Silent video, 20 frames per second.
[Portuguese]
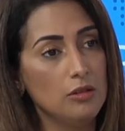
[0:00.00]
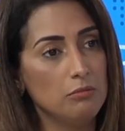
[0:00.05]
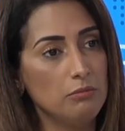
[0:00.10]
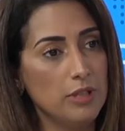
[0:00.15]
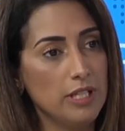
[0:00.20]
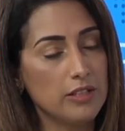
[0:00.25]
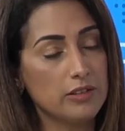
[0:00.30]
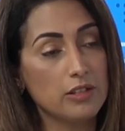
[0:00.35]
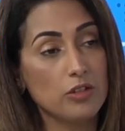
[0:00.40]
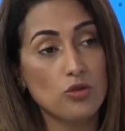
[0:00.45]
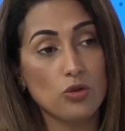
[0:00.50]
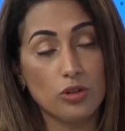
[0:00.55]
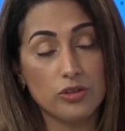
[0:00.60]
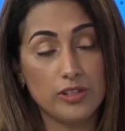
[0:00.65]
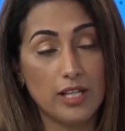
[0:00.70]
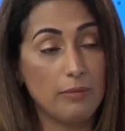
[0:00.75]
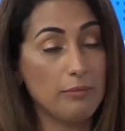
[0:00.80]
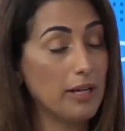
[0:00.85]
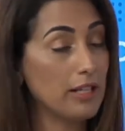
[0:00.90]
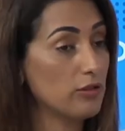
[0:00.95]
Mista de
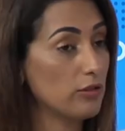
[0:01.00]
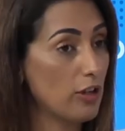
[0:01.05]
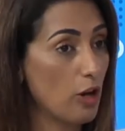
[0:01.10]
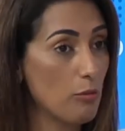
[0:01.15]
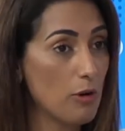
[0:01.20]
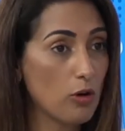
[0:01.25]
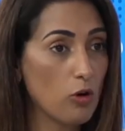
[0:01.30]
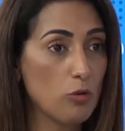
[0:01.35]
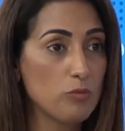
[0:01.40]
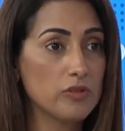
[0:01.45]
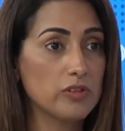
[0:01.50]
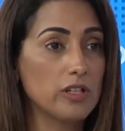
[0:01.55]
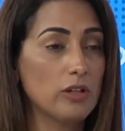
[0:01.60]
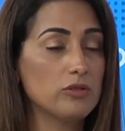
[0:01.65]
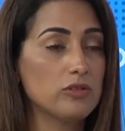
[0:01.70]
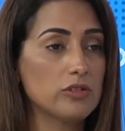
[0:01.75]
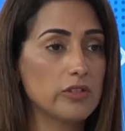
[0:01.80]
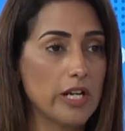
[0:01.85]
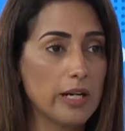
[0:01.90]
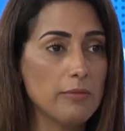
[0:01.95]
Orçamento, que é uma comissão
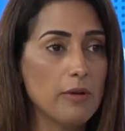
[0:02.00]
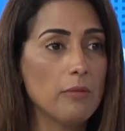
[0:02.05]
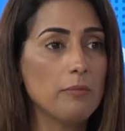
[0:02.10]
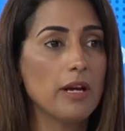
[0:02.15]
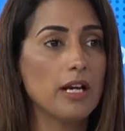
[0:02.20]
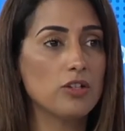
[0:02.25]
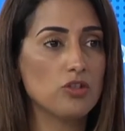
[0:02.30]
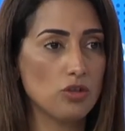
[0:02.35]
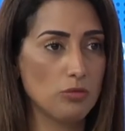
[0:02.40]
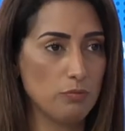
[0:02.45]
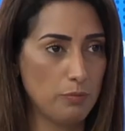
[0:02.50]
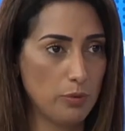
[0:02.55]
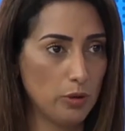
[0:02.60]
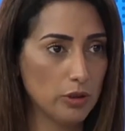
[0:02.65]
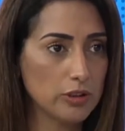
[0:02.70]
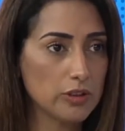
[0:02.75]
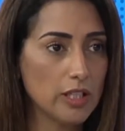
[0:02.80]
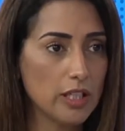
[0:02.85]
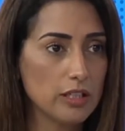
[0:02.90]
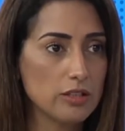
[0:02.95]
extremamente
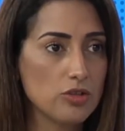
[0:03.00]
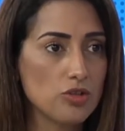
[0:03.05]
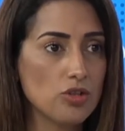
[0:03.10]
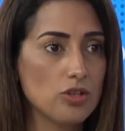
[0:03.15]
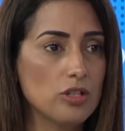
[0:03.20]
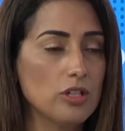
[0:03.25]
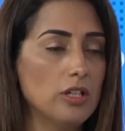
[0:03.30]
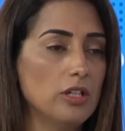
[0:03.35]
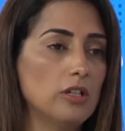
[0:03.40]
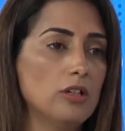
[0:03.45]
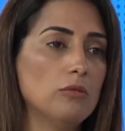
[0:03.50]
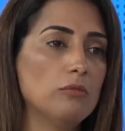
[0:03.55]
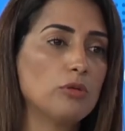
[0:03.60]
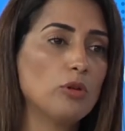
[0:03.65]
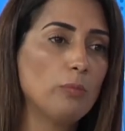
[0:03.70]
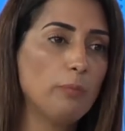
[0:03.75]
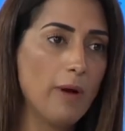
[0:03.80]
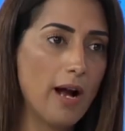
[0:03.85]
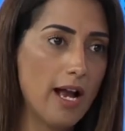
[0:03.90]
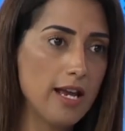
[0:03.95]
importante para
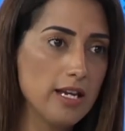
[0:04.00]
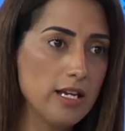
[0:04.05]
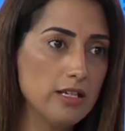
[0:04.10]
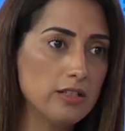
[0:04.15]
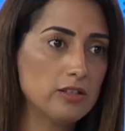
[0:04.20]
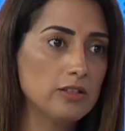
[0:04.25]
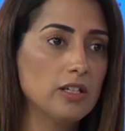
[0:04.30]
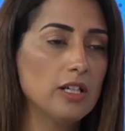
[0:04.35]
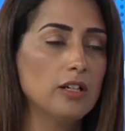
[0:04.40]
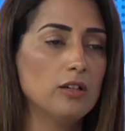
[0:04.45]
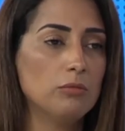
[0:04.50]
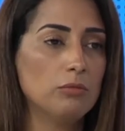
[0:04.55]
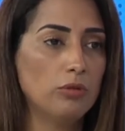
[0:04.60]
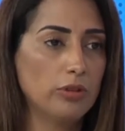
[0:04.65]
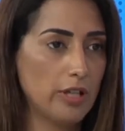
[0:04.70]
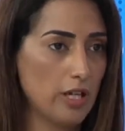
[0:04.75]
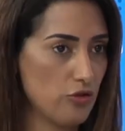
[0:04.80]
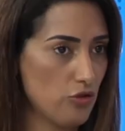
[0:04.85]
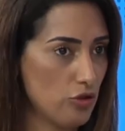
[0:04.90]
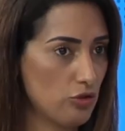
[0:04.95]
o país,
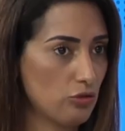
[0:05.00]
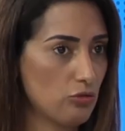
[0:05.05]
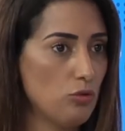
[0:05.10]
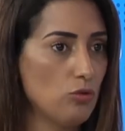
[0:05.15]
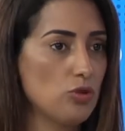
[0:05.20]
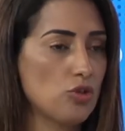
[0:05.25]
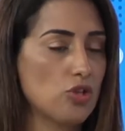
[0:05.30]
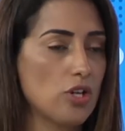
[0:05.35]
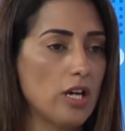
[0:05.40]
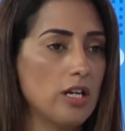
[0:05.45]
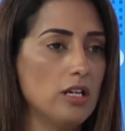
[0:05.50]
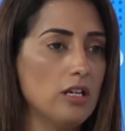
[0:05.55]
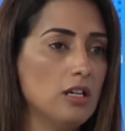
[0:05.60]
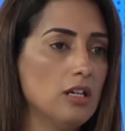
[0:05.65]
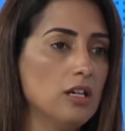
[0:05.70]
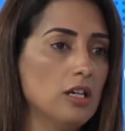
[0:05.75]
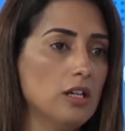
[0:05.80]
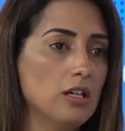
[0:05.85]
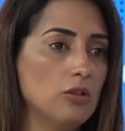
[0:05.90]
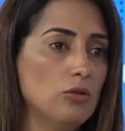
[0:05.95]
porque discute
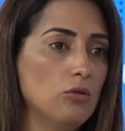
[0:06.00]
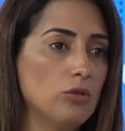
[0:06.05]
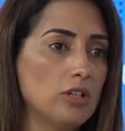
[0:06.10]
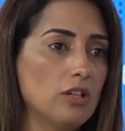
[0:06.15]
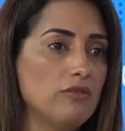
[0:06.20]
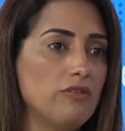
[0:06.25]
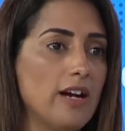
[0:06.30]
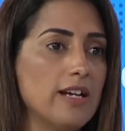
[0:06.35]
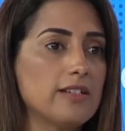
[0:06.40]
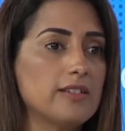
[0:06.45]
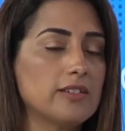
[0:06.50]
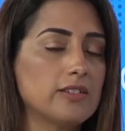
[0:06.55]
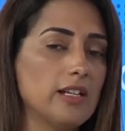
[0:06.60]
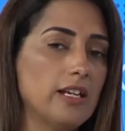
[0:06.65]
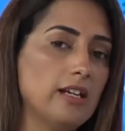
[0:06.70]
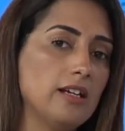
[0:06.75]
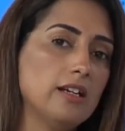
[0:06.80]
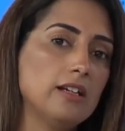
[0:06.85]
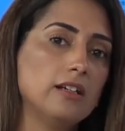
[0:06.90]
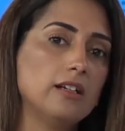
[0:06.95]
aí o que vai
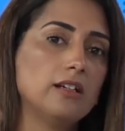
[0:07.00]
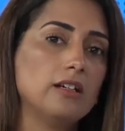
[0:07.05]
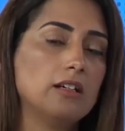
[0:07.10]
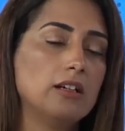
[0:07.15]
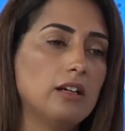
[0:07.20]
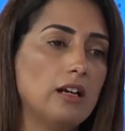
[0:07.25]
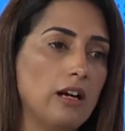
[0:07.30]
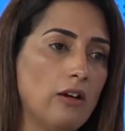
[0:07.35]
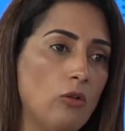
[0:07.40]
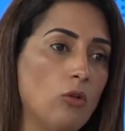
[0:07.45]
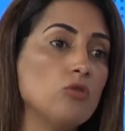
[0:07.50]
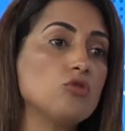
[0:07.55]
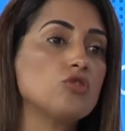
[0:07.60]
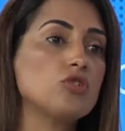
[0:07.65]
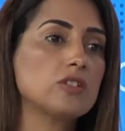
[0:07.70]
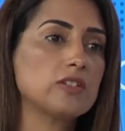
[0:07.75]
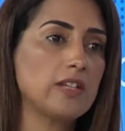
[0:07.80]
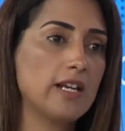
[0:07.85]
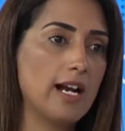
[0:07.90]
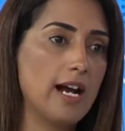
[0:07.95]
ser, onde
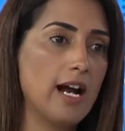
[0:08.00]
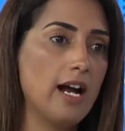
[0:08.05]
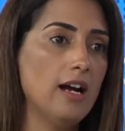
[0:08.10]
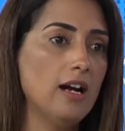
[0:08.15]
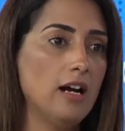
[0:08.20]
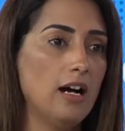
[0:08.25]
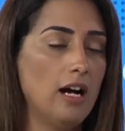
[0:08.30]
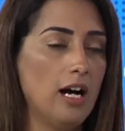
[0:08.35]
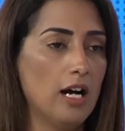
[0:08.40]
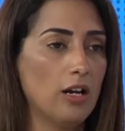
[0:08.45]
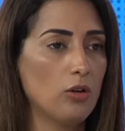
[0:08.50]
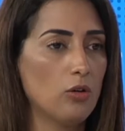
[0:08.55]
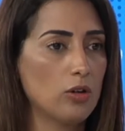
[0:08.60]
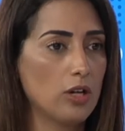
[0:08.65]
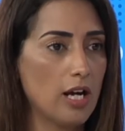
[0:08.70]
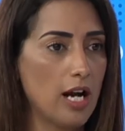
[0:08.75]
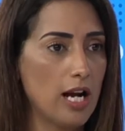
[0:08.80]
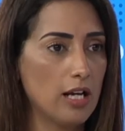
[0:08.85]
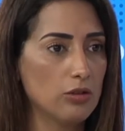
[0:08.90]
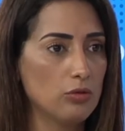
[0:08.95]
será
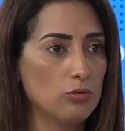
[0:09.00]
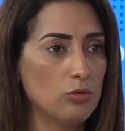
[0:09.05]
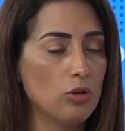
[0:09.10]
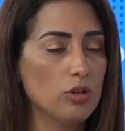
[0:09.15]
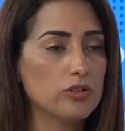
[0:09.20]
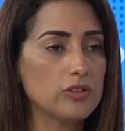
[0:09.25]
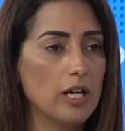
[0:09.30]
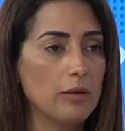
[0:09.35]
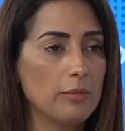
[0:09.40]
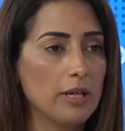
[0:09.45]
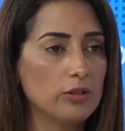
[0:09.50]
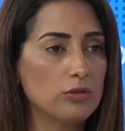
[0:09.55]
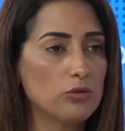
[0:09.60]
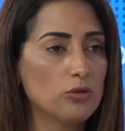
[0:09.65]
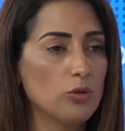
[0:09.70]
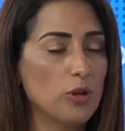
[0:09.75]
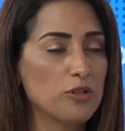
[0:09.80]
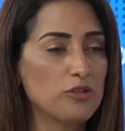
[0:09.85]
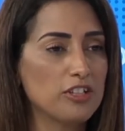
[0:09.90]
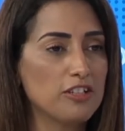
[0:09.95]
alocado o orçamento
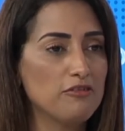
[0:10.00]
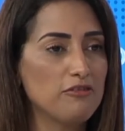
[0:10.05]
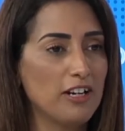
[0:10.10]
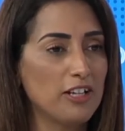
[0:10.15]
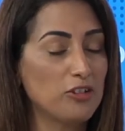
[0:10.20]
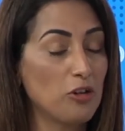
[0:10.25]
do ano que vem.